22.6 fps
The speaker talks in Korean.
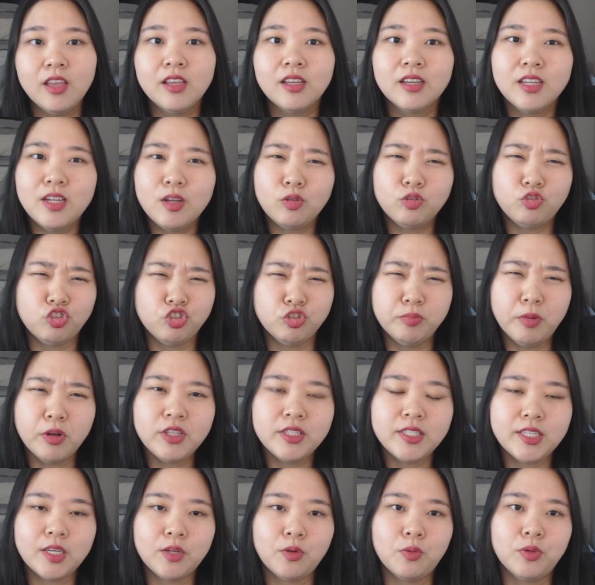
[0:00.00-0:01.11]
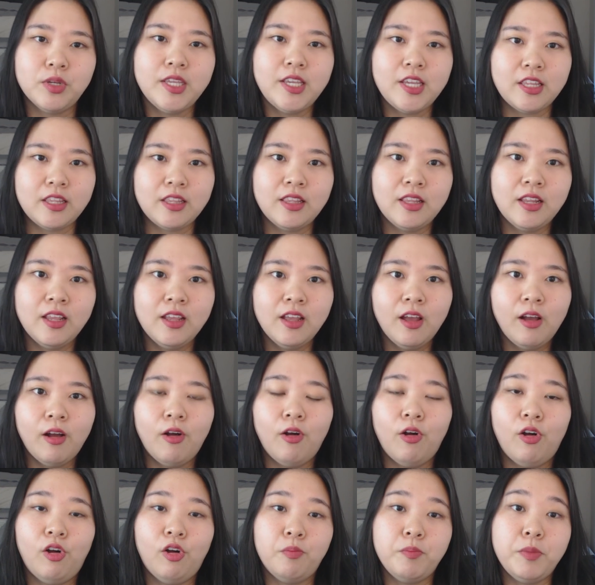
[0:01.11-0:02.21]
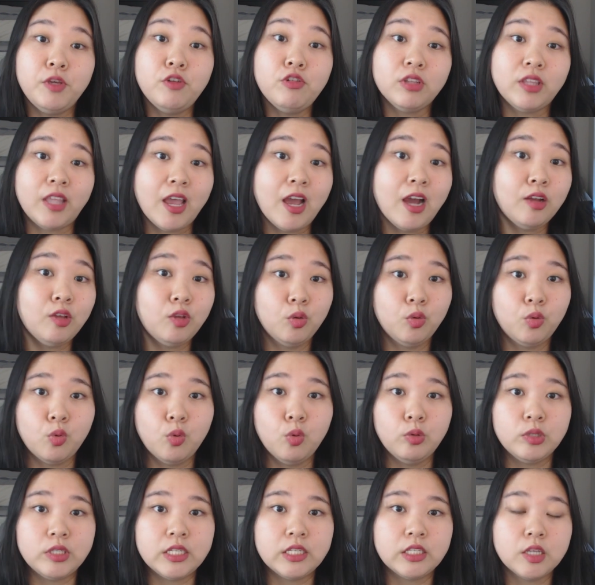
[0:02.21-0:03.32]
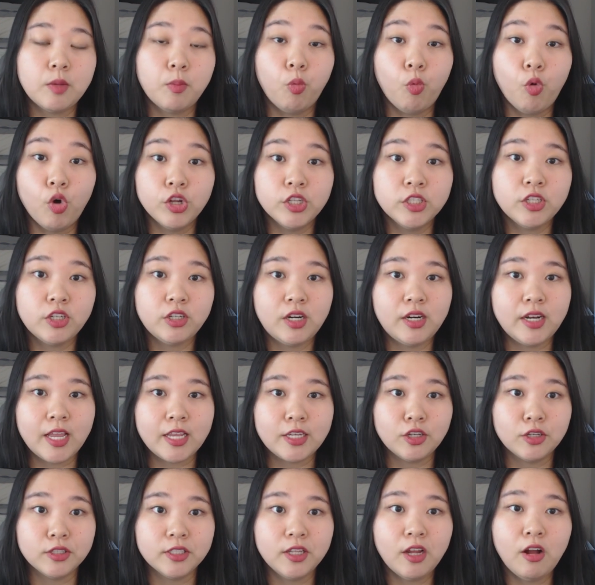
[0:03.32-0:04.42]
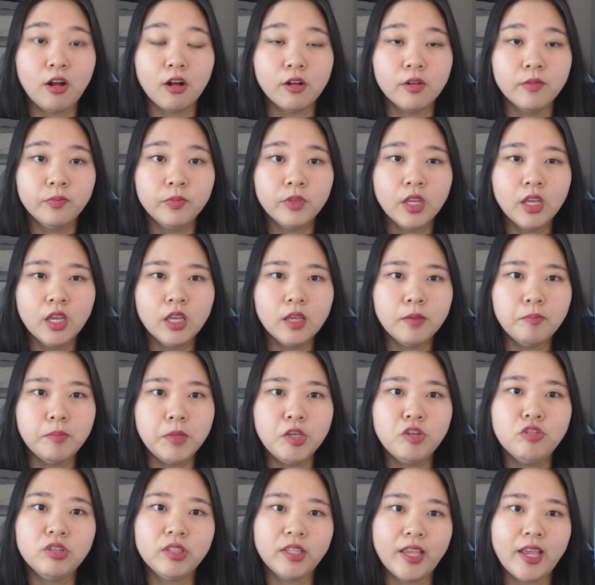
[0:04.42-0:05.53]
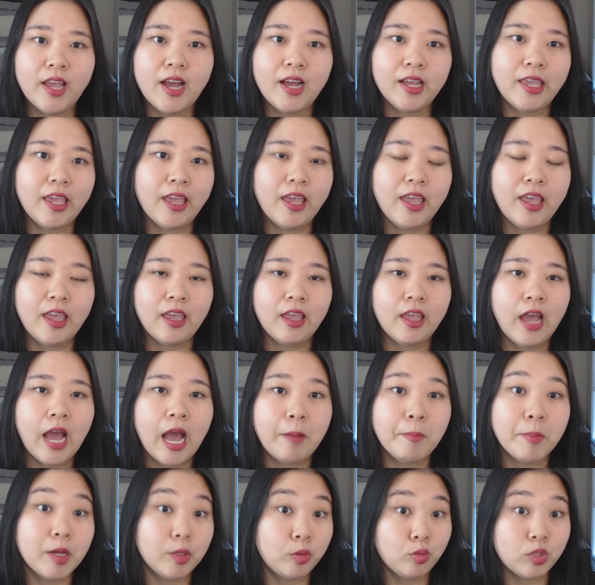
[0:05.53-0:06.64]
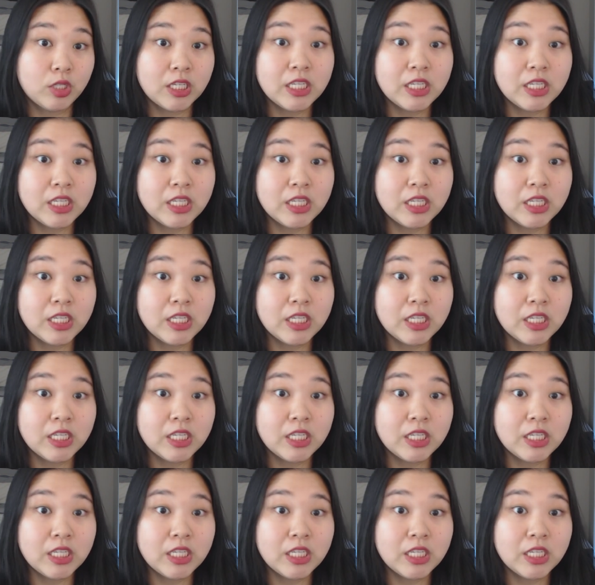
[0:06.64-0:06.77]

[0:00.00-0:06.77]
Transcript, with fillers: 그리고 두 번째로는 어, 미국 대학교로 직접 원서를 내셔서 미국 대학에 아마도